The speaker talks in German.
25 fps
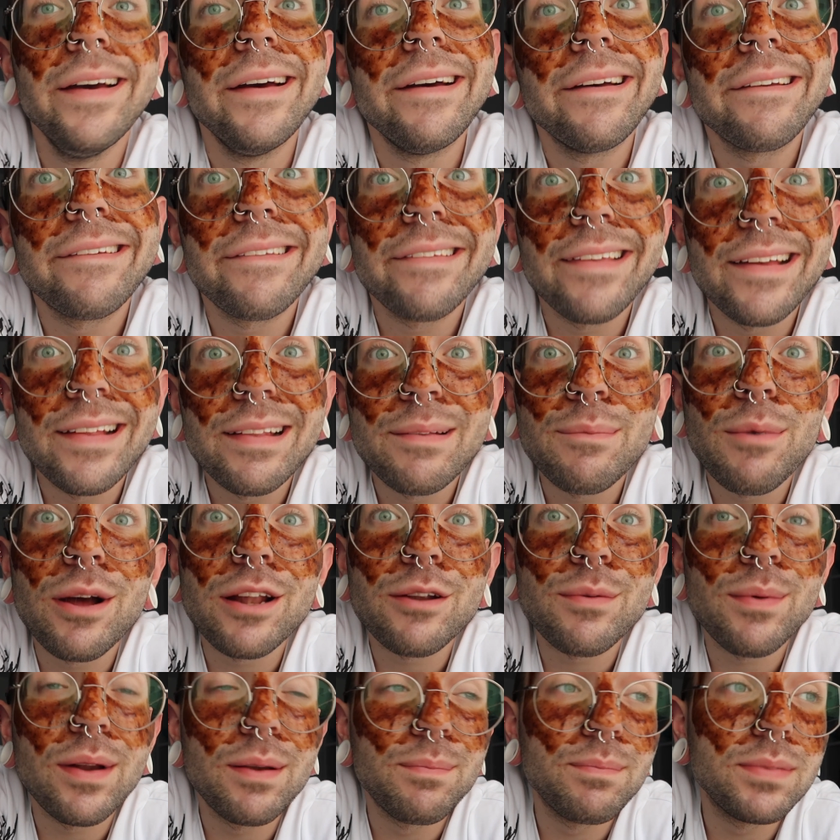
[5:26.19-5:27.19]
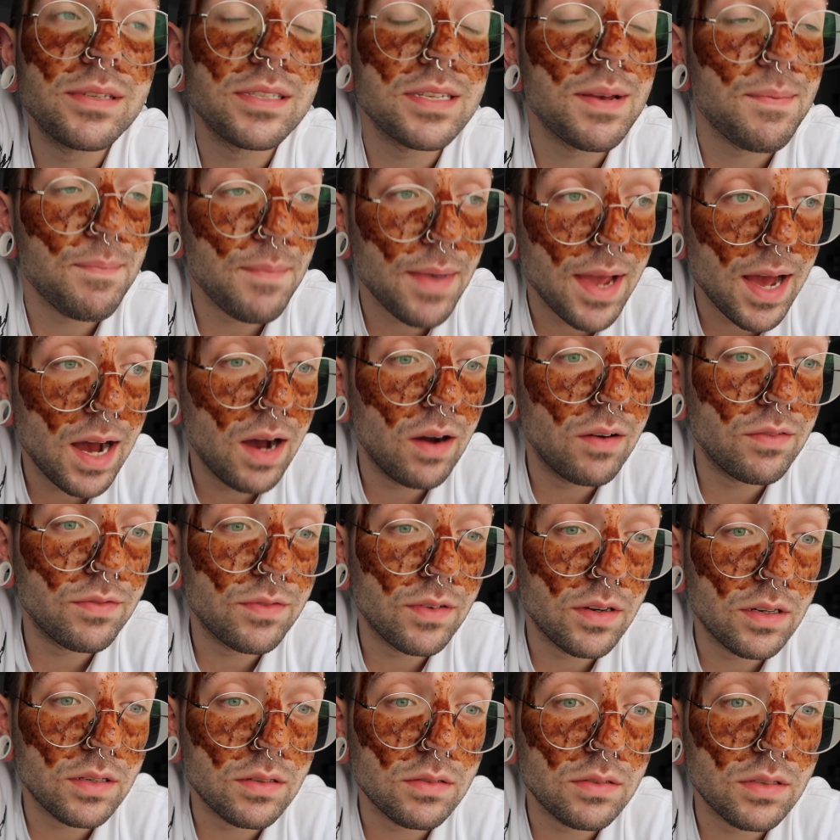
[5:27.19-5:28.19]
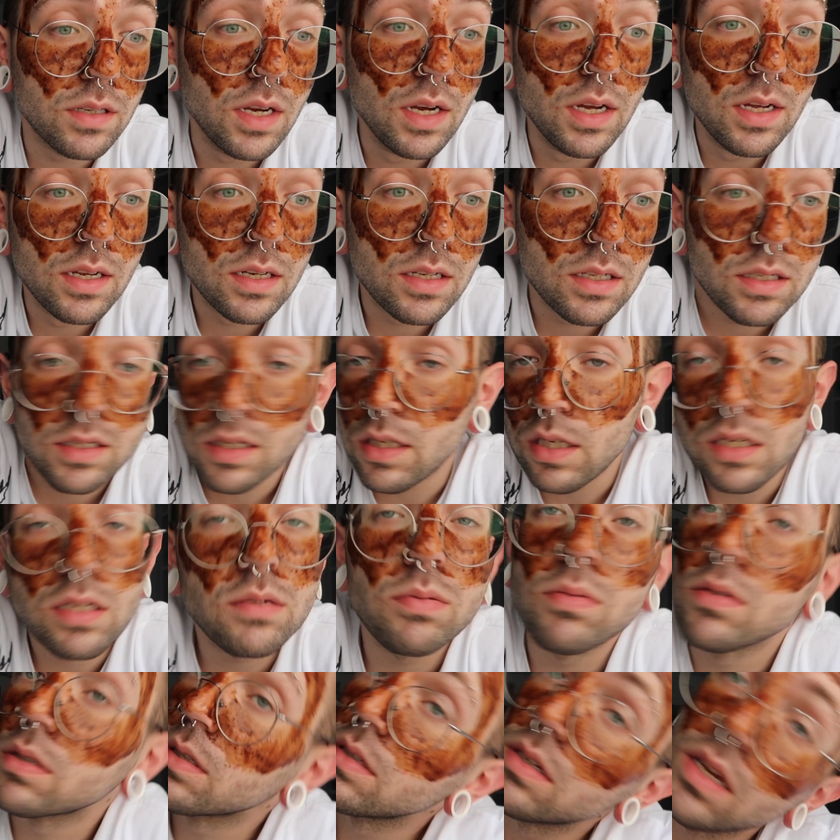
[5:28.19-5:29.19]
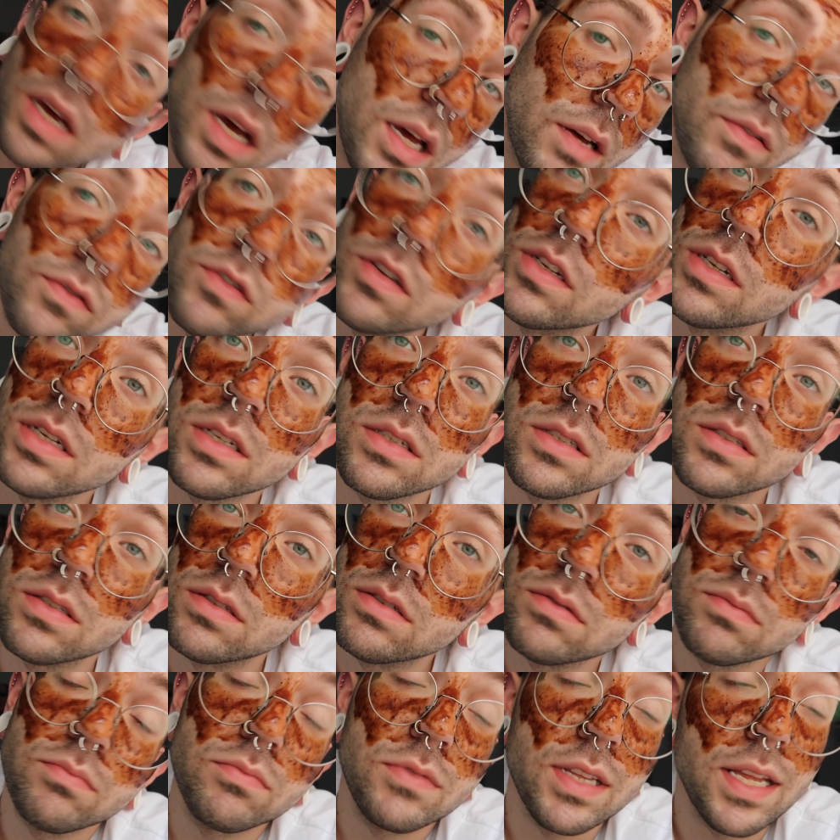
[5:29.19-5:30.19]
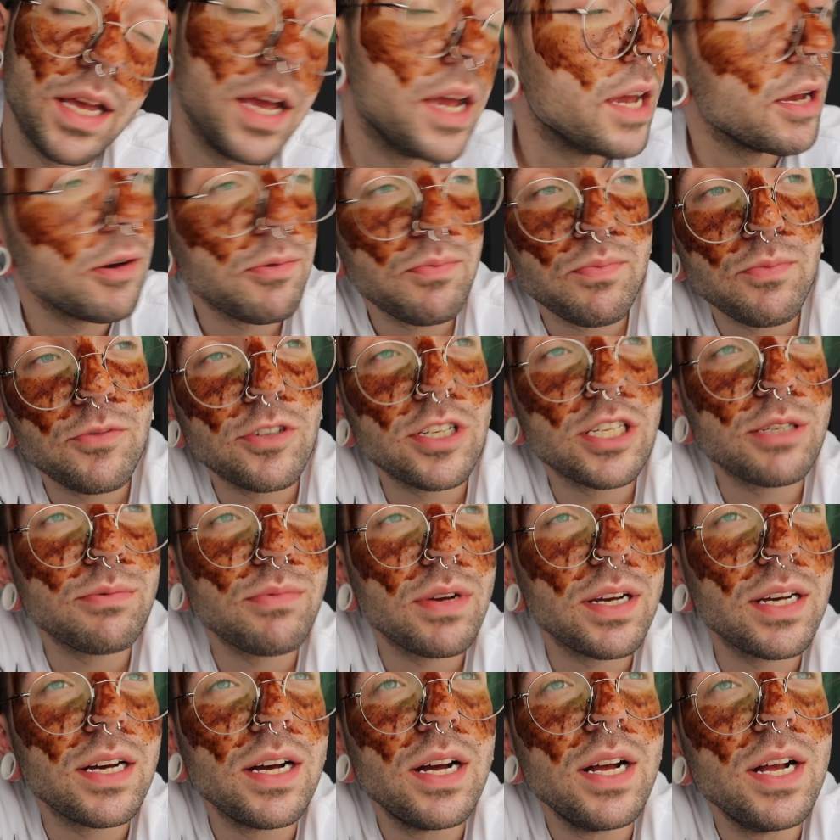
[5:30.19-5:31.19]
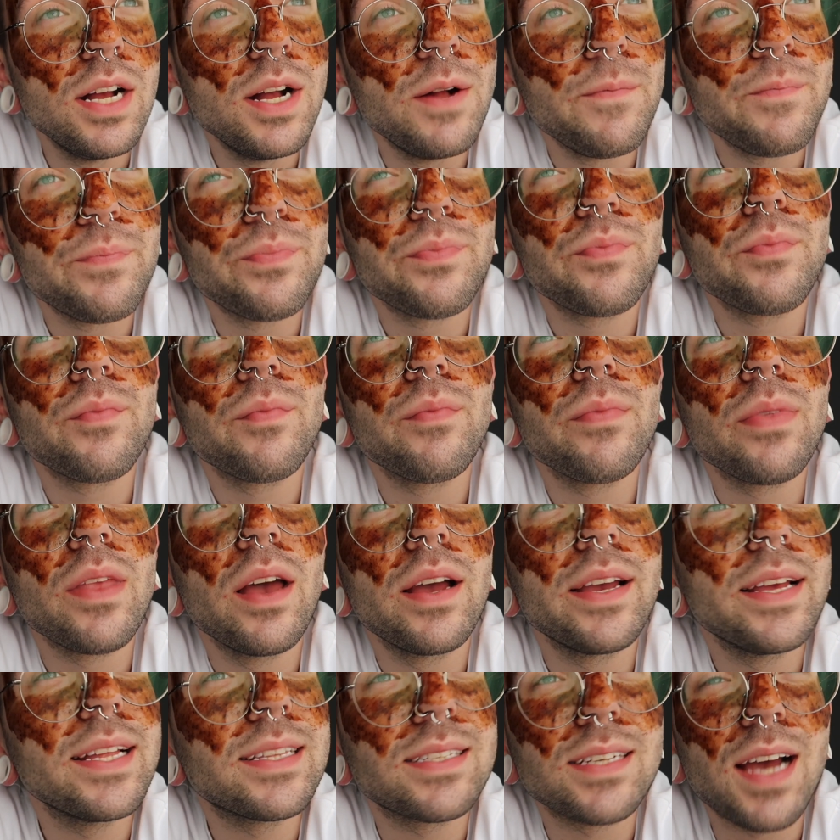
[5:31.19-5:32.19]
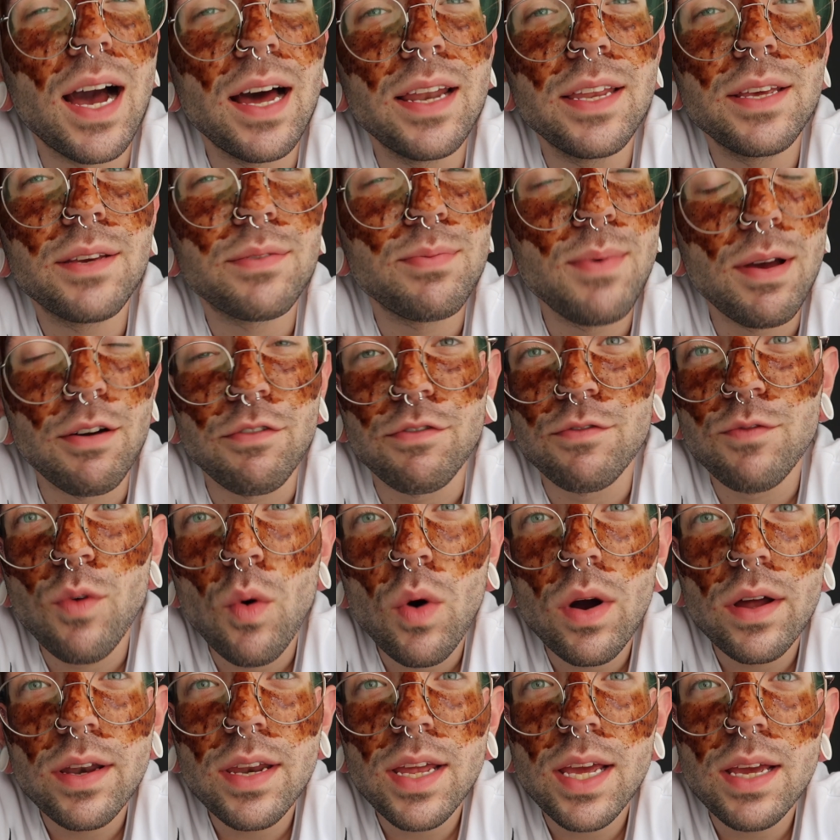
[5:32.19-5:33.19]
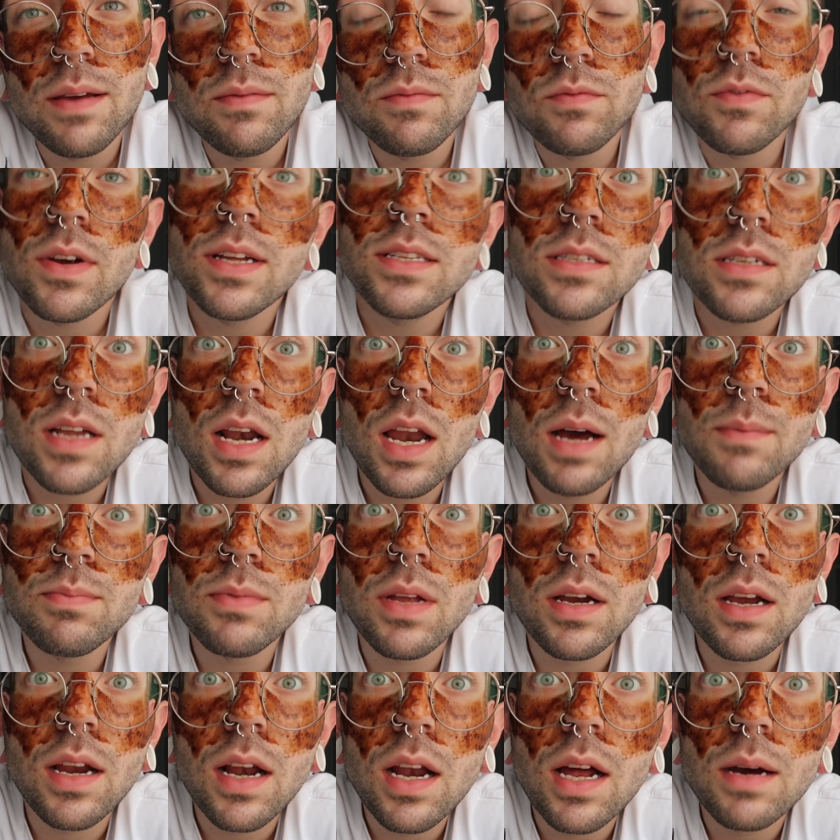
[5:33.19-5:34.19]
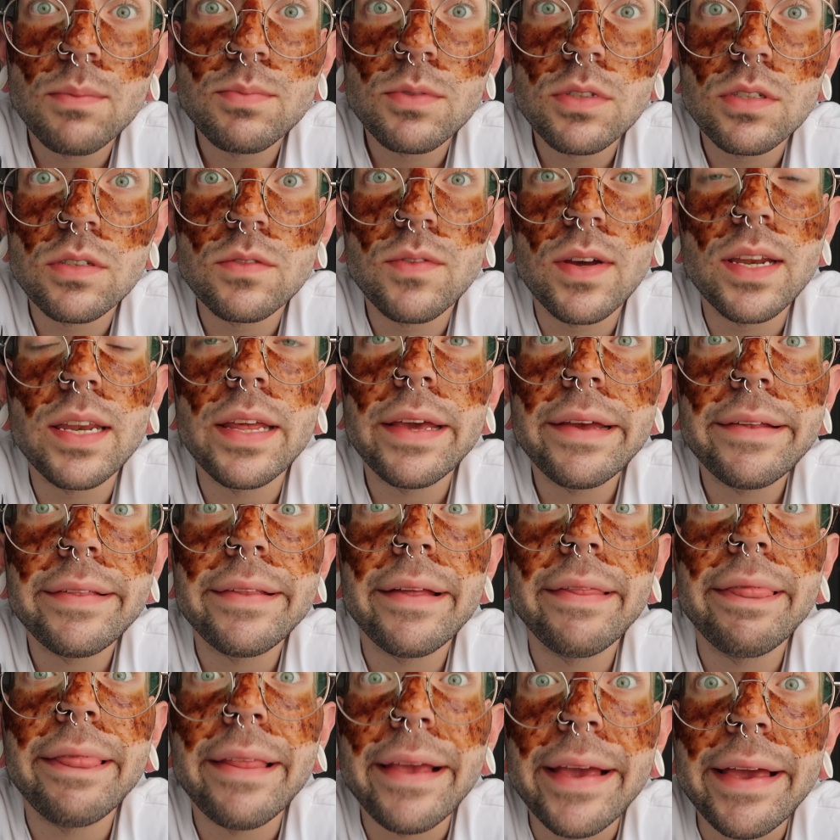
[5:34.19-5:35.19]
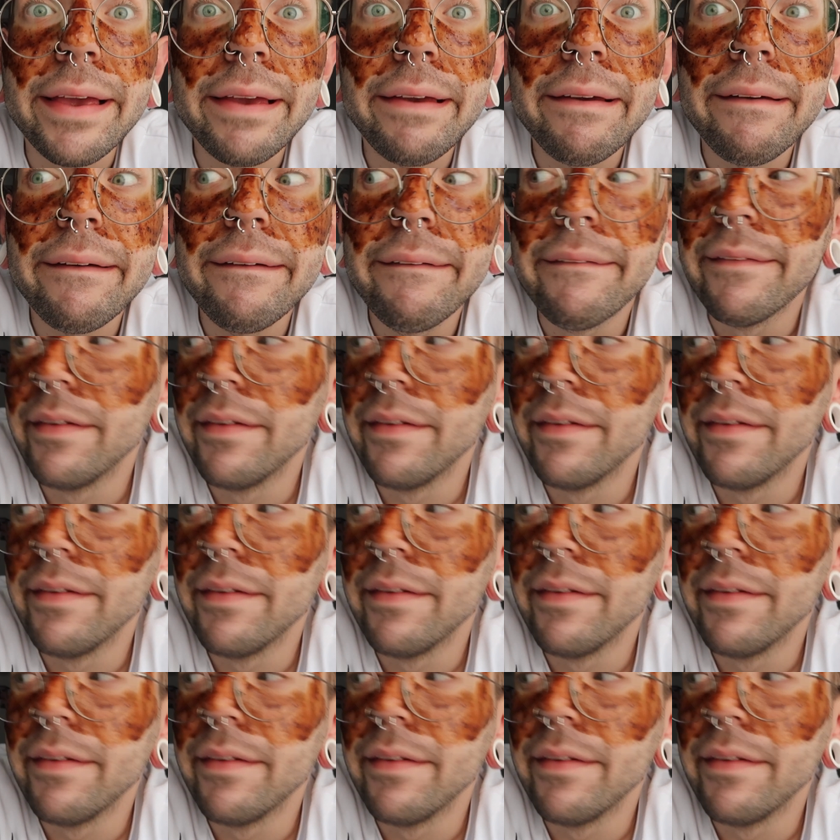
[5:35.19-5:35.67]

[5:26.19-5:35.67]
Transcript: Das ist dann manchmal ein bisschen mehr Aufwand und dann denke ich mir so, nee, wenn das, nee, will ich mir jetzt gar nicht mehr vornehmen. Wenn es klappt, dann klappt es und wenn nicht, dann nicht.